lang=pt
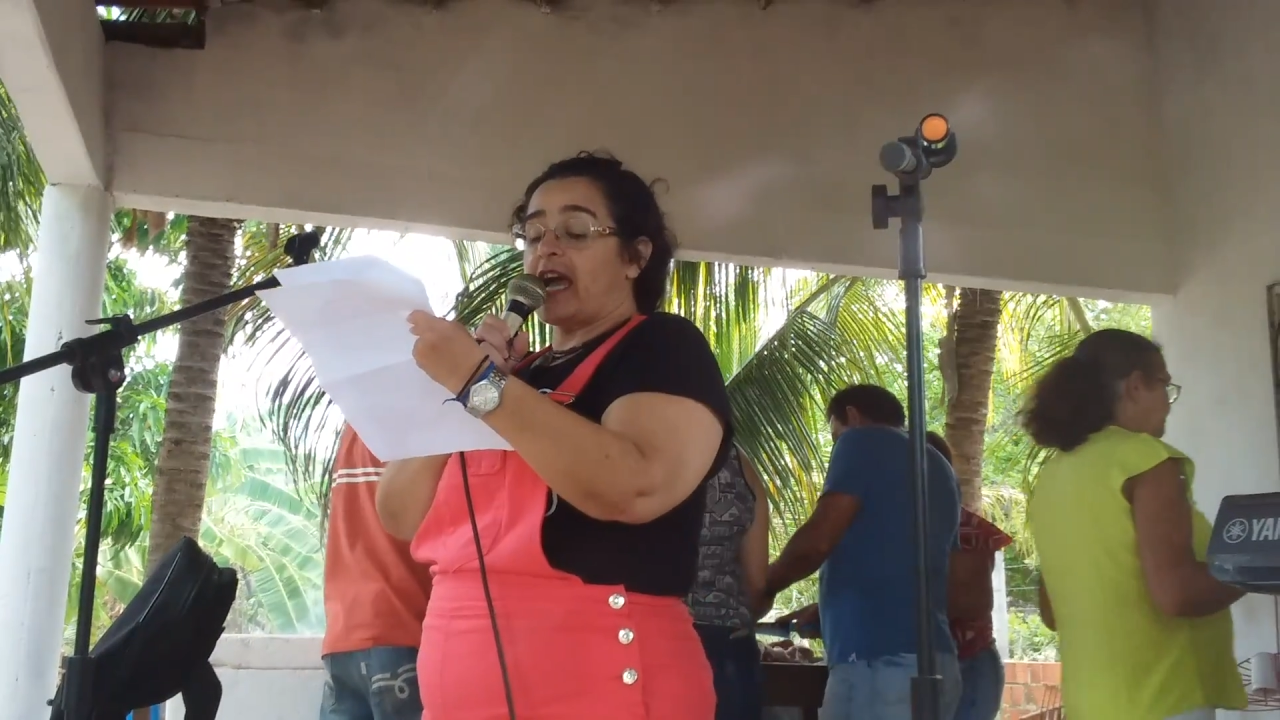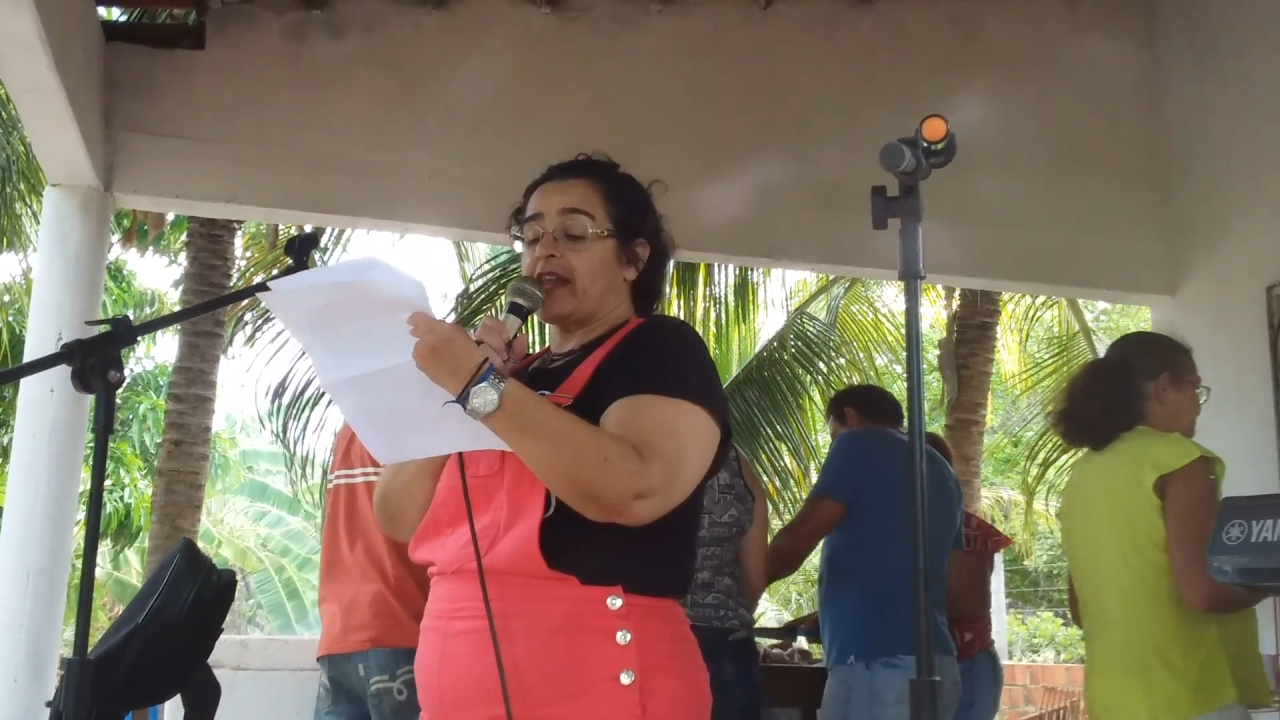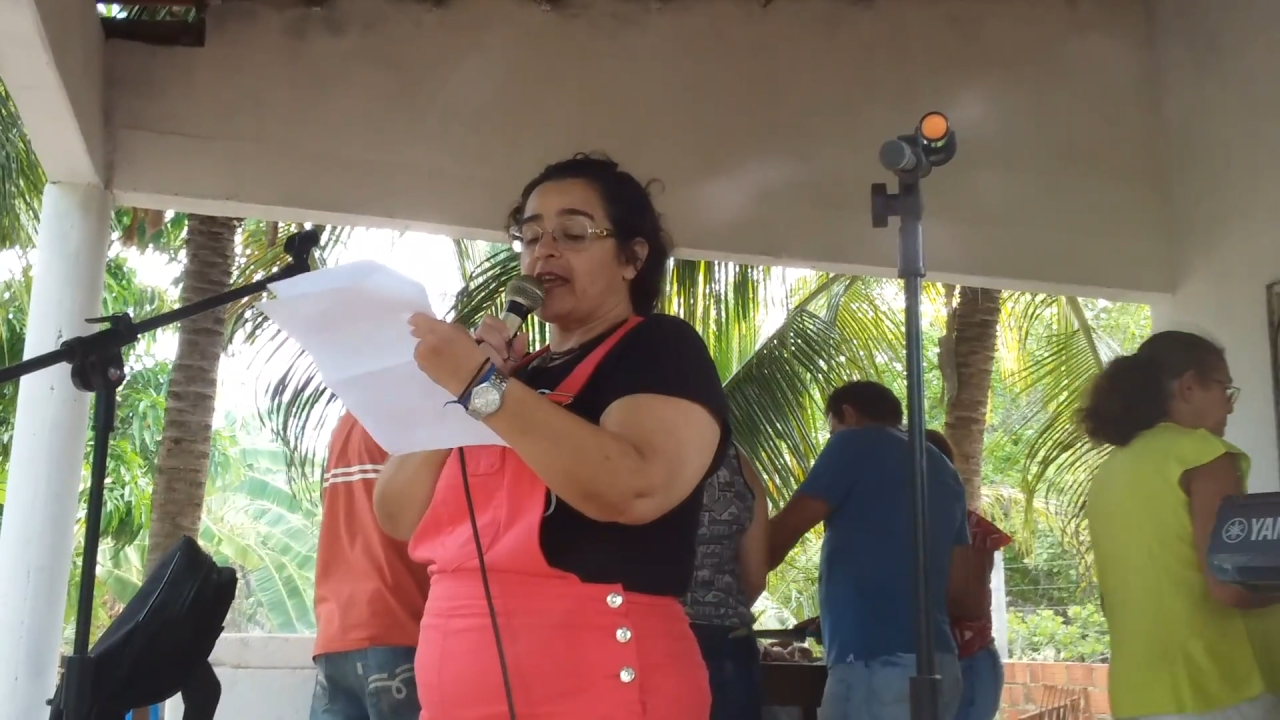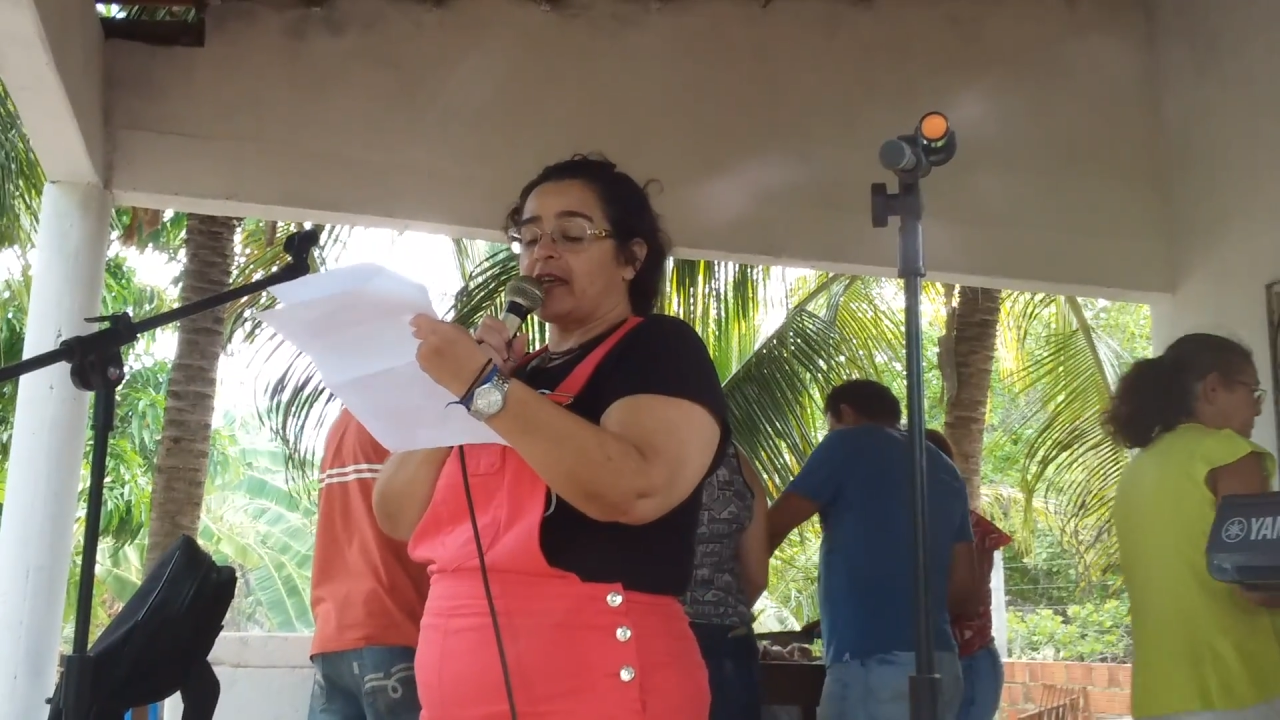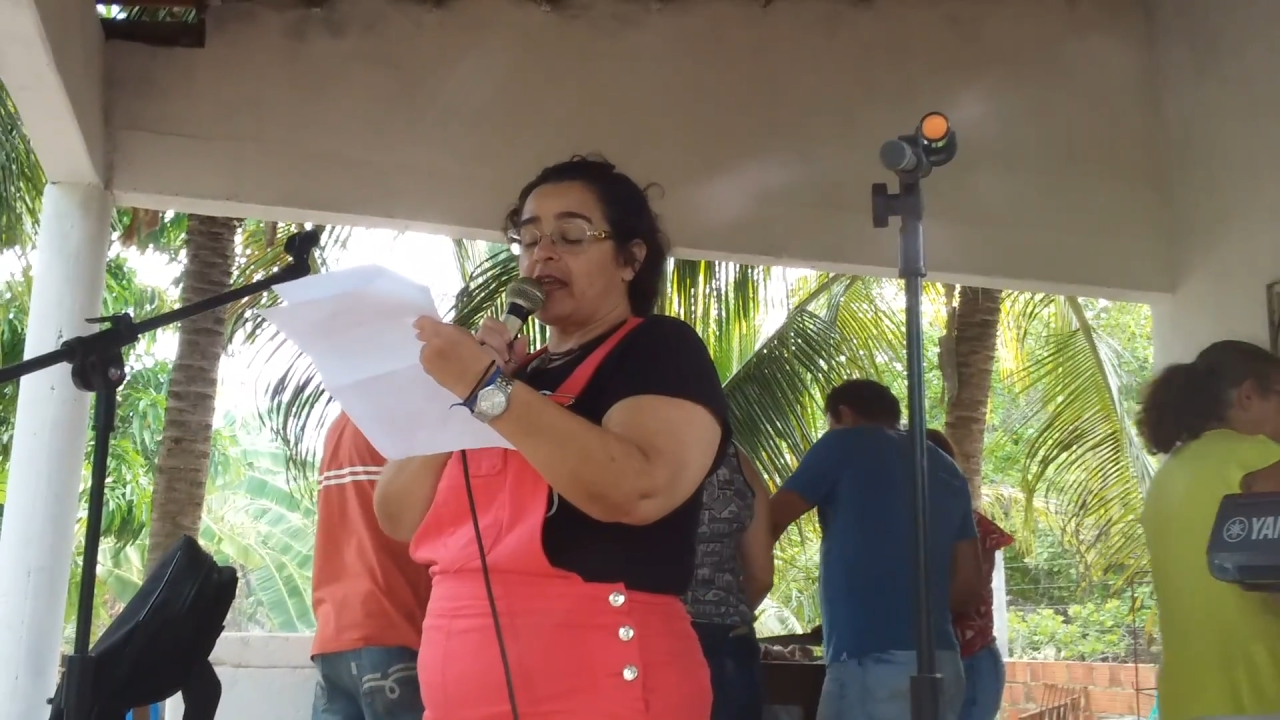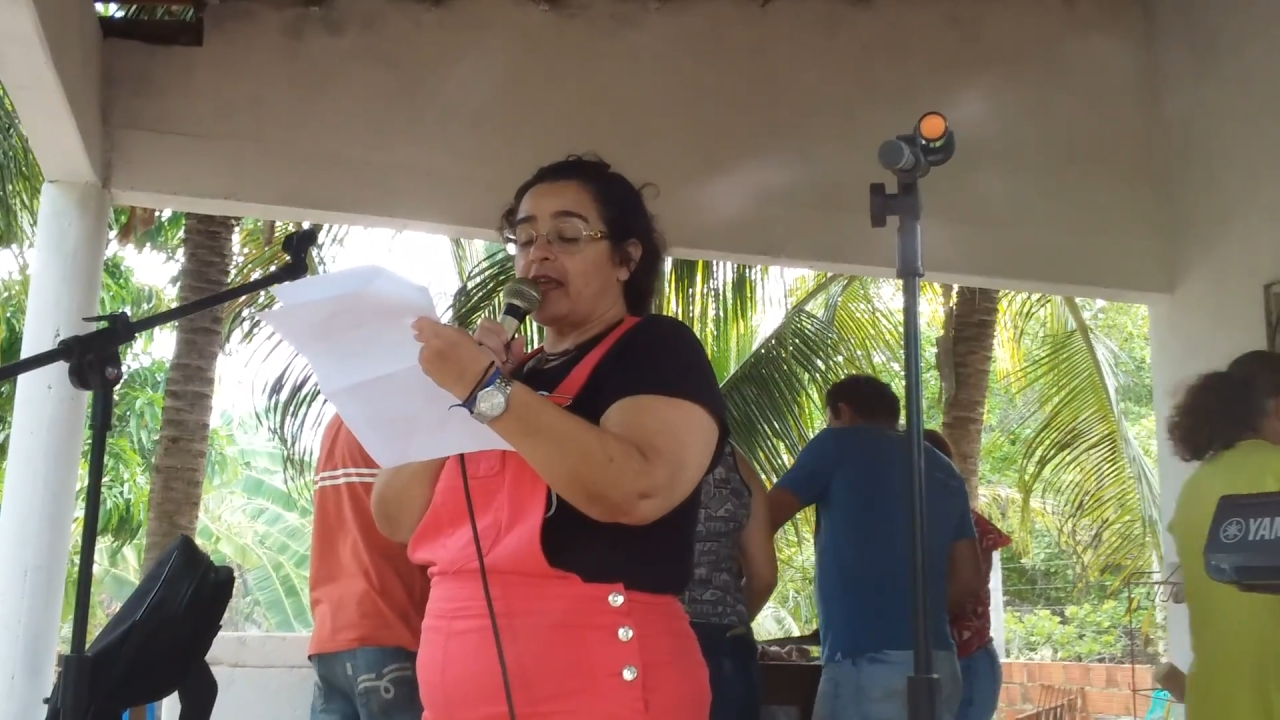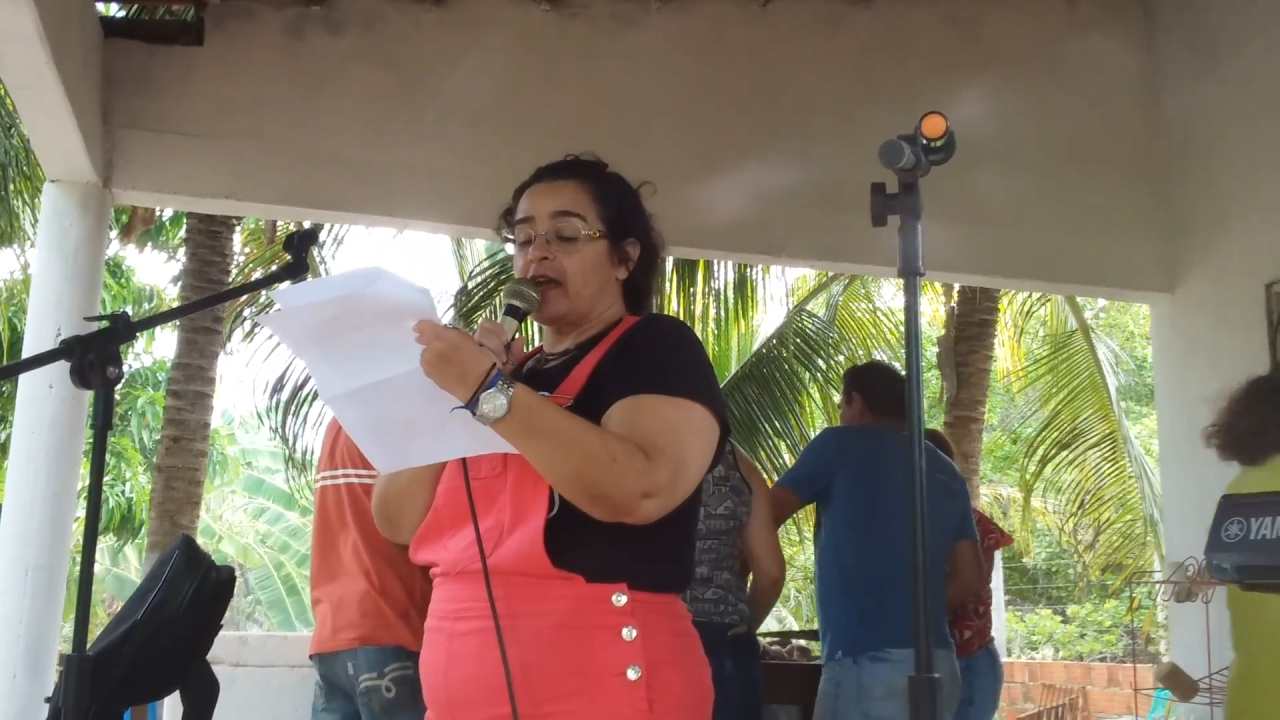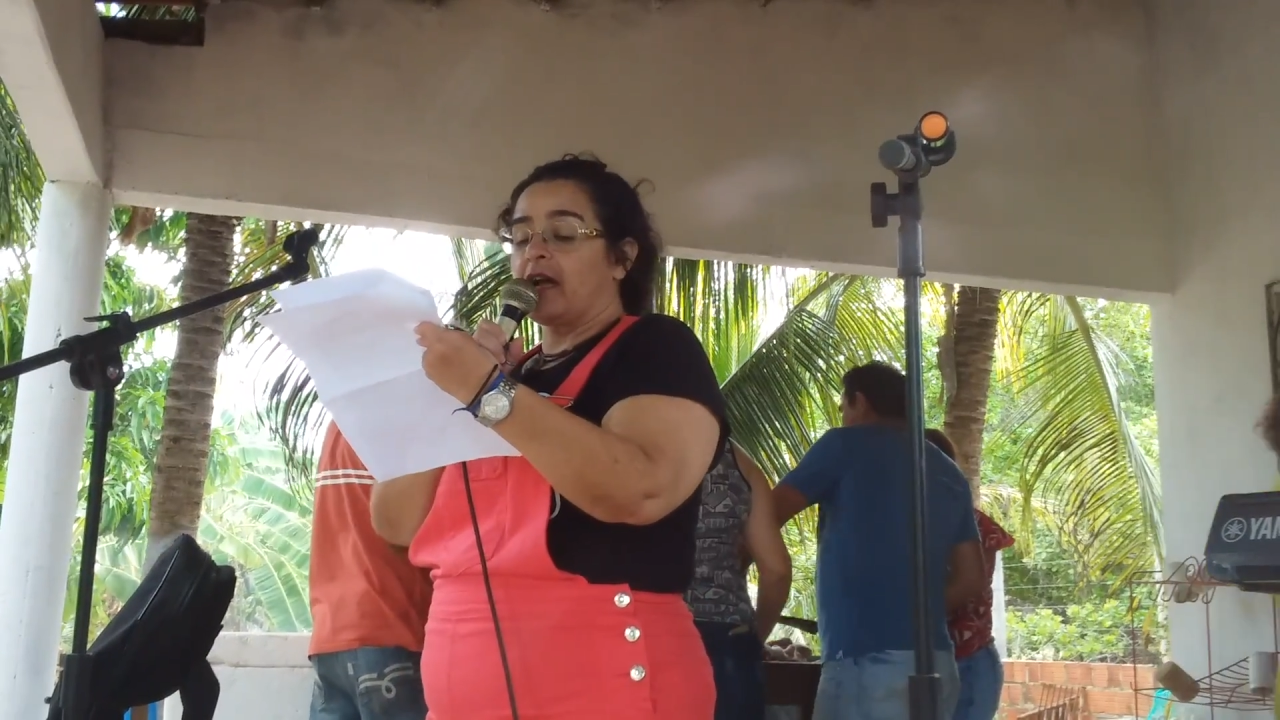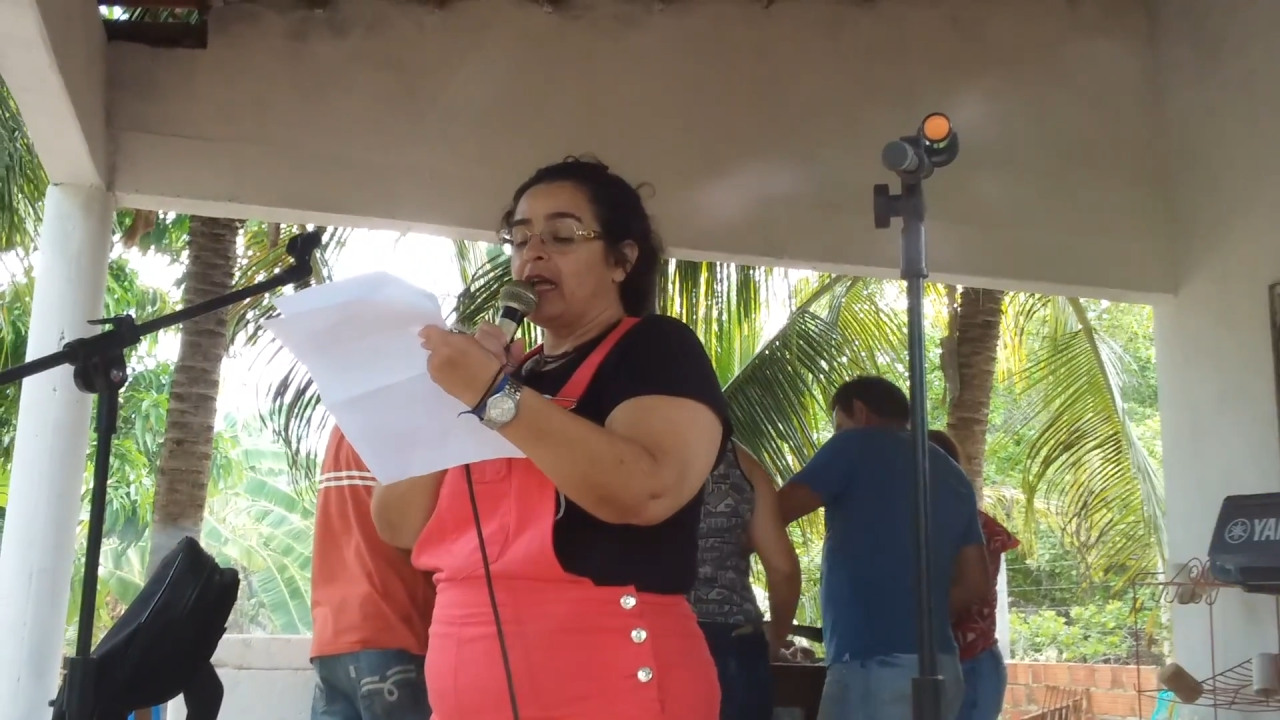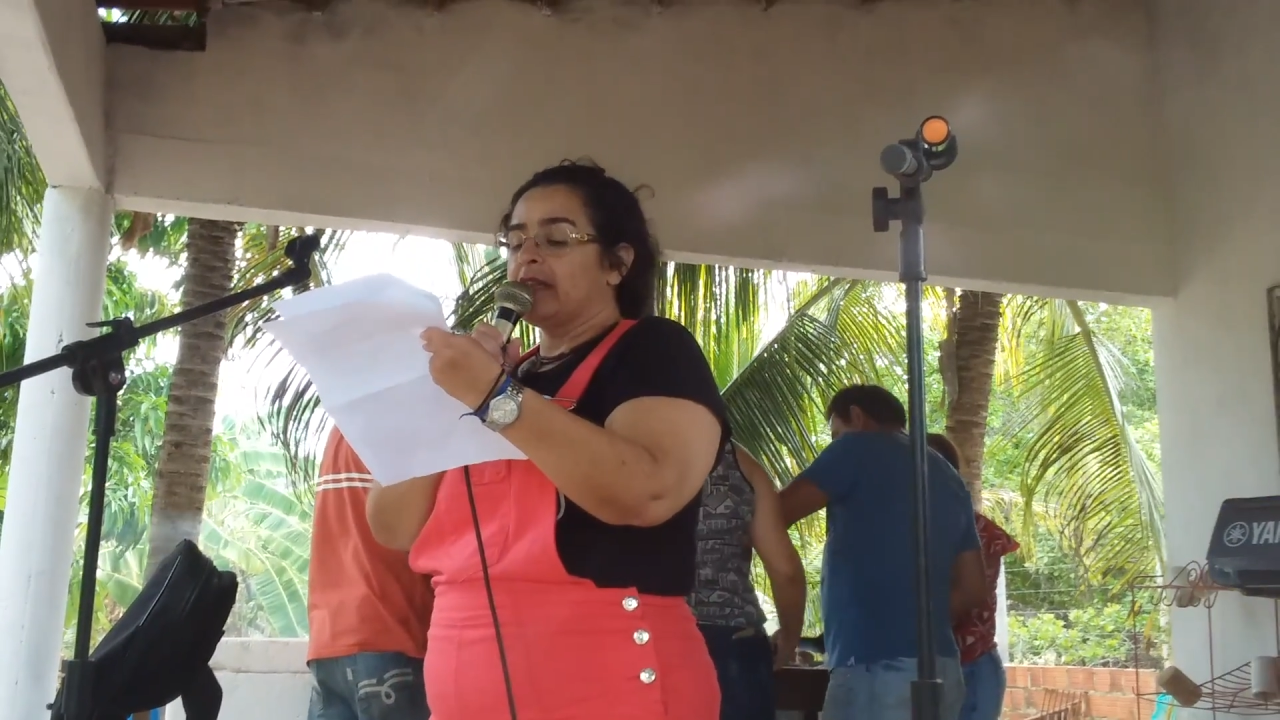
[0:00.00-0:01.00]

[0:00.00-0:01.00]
alegria